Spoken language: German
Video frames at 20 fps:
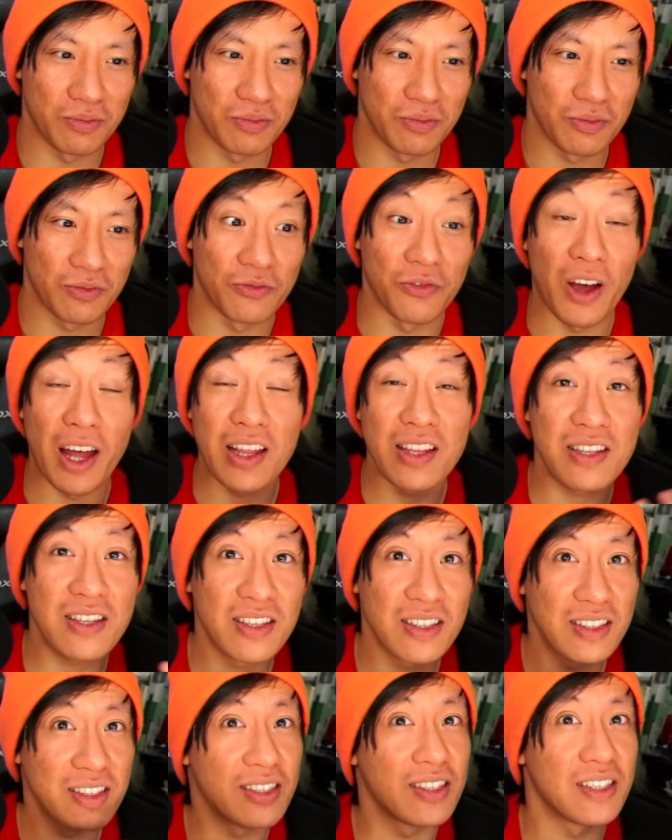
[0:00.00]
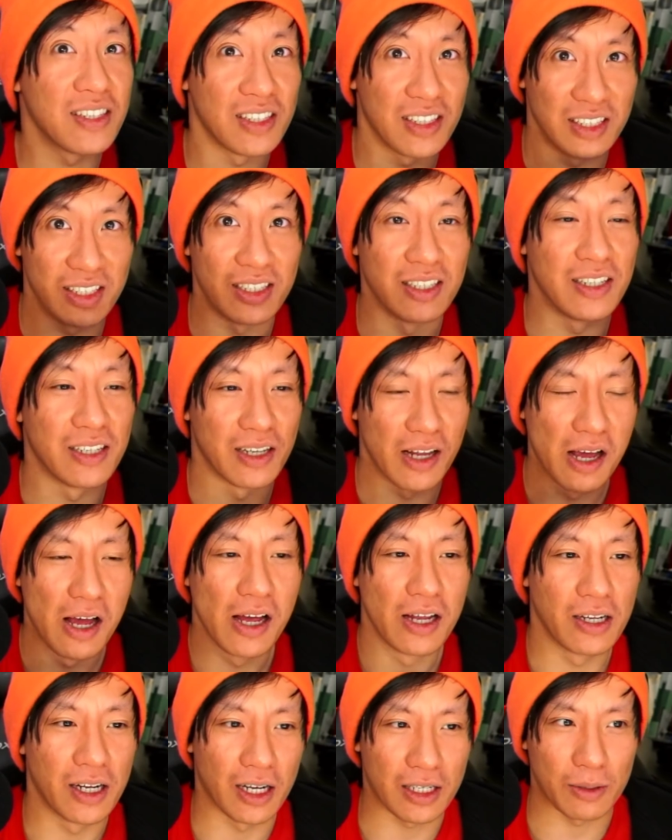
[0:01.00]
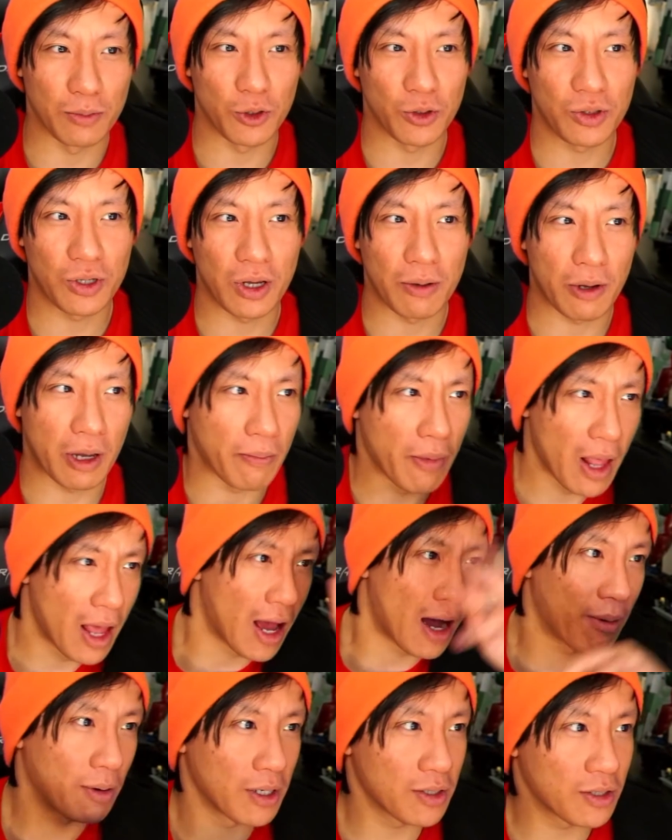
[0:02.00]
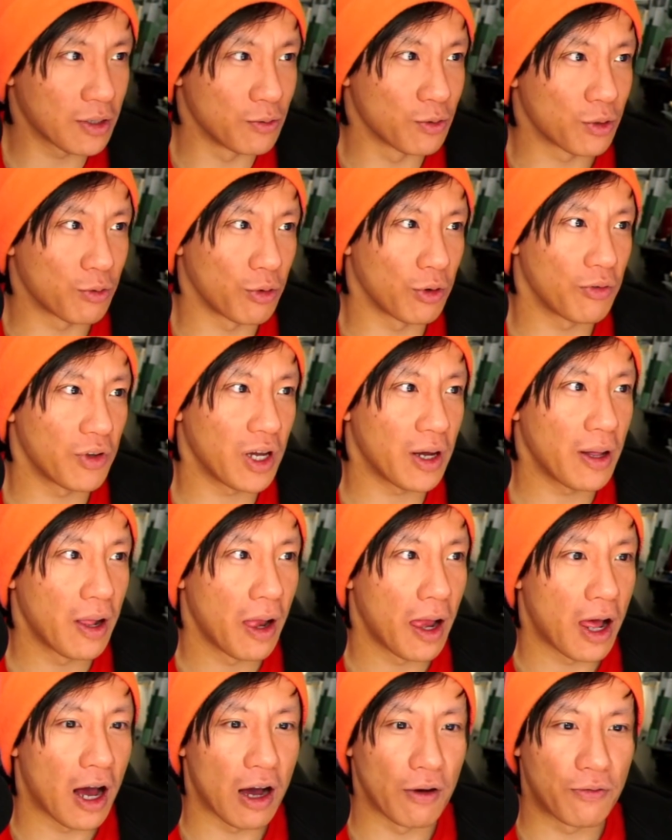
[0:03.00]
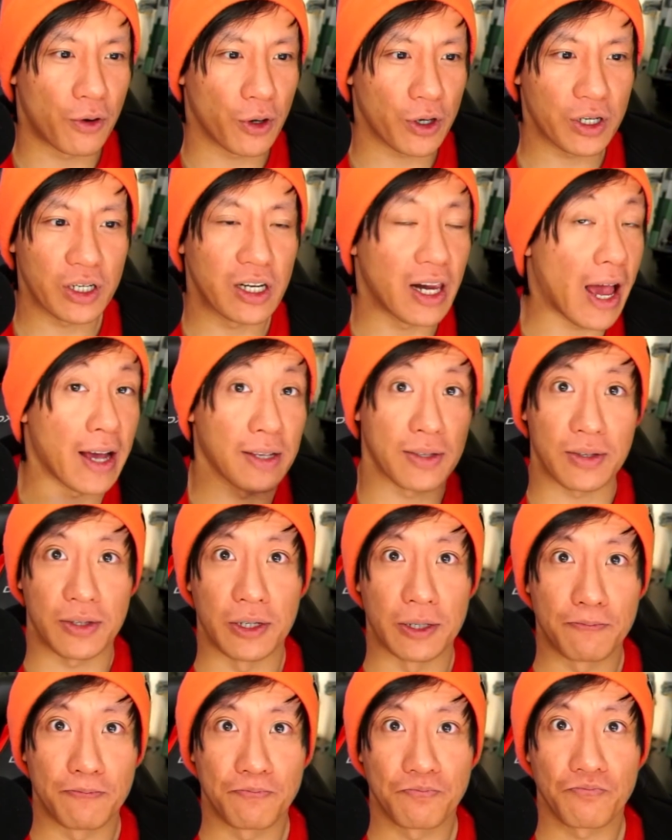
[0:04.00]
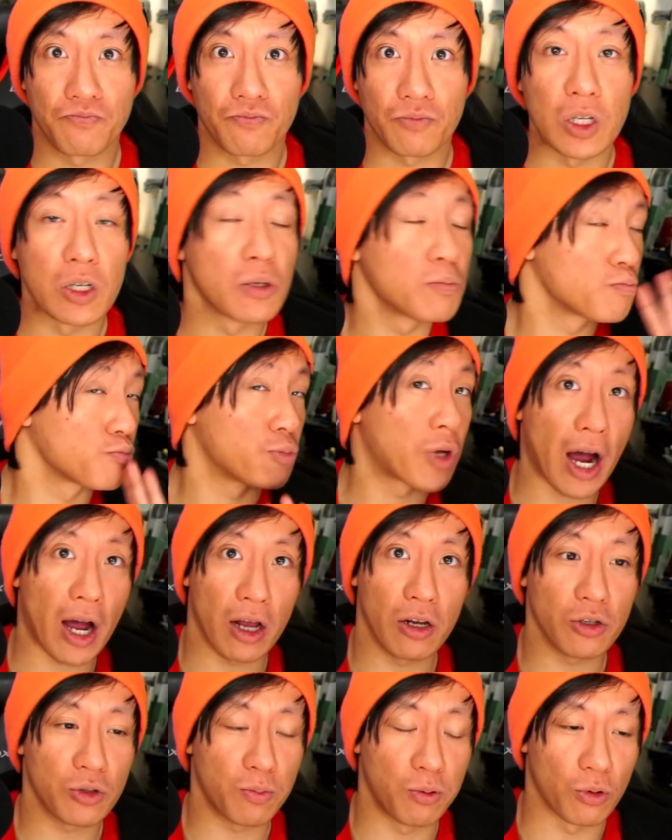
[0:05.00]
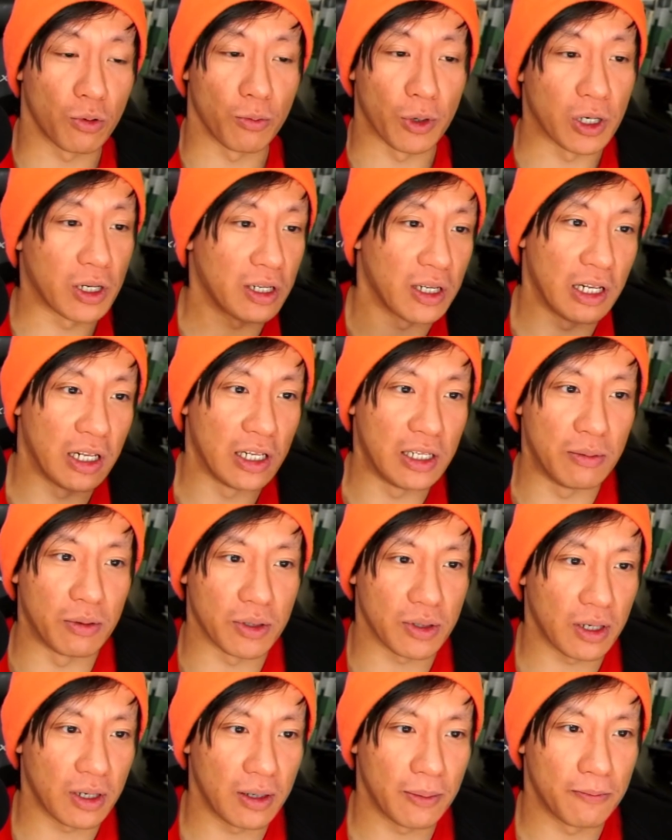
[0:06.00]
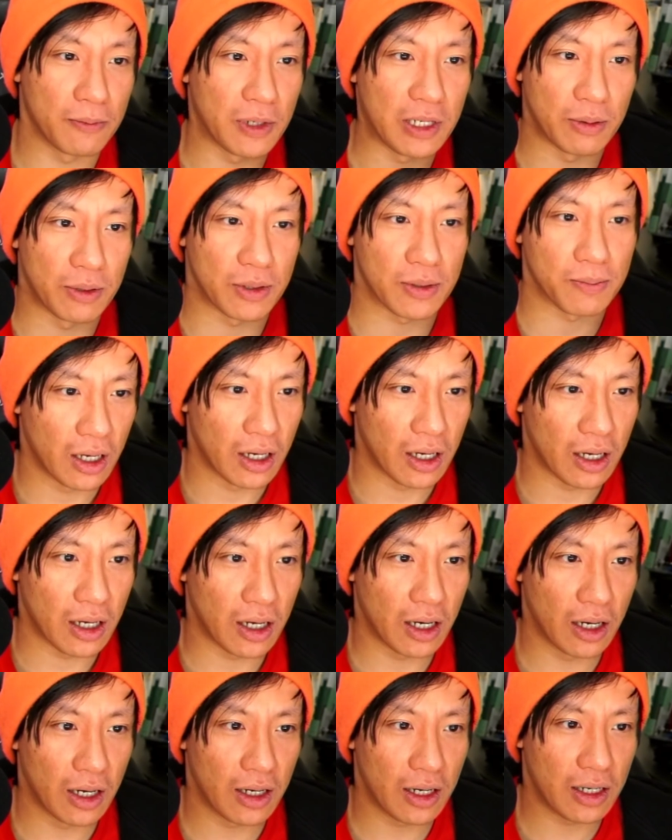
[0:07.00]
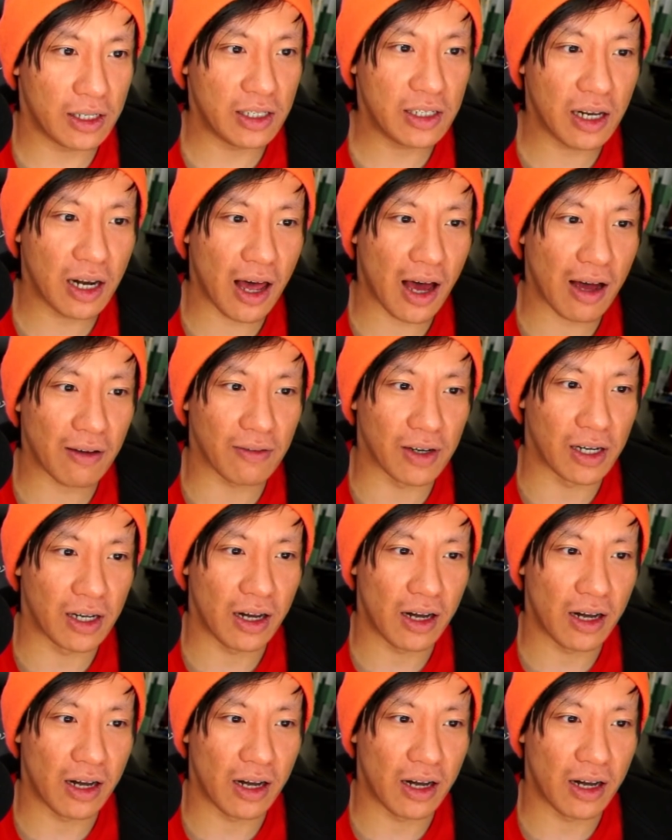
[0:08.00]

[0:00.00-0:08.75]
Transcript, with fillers: Wenn sie nach dem System gehen. Aber jetzt genug Trivia. Äh, Feurigel S-Tier. Geiles Pokémon. Liebes. Liebes. Äh, Igelava.